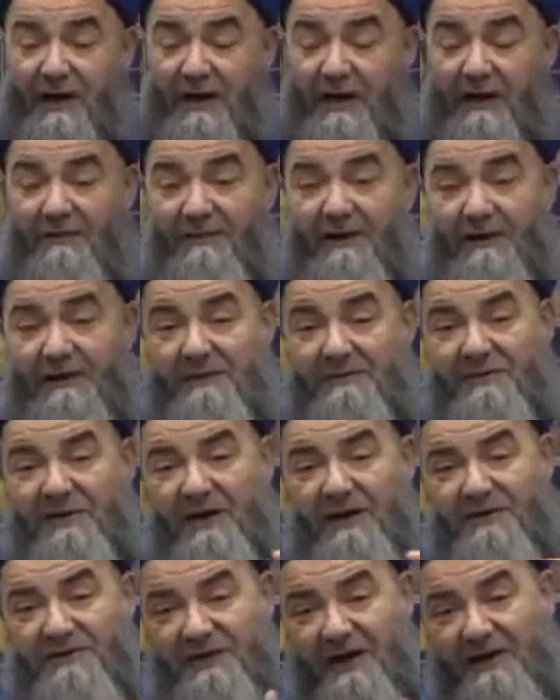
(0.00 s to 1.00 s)
Efendim
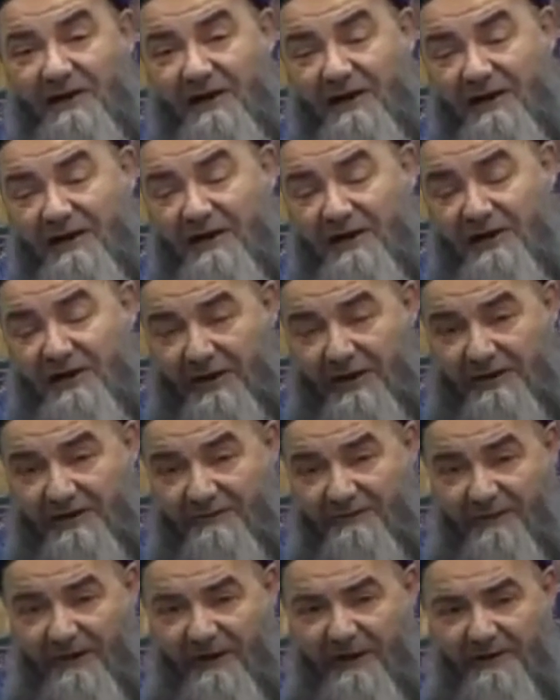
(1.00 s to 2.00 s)
gelir seninle ilgilenir
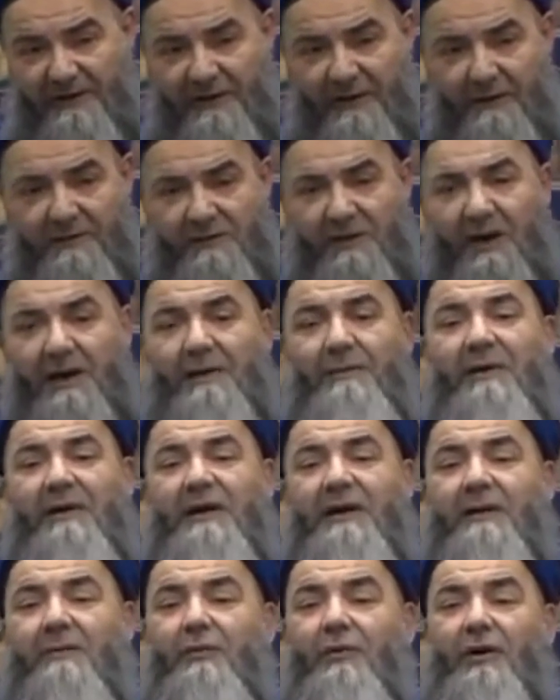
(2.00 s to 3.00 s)
falan.
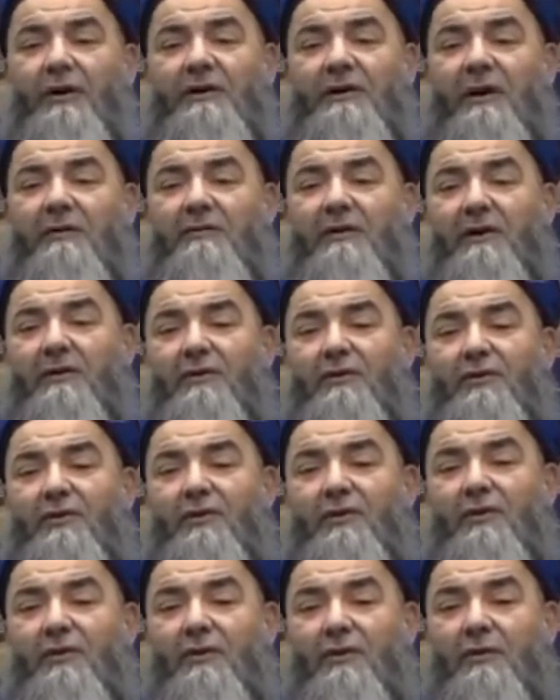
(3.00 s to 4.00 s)
Talebelere böyle davranıyor.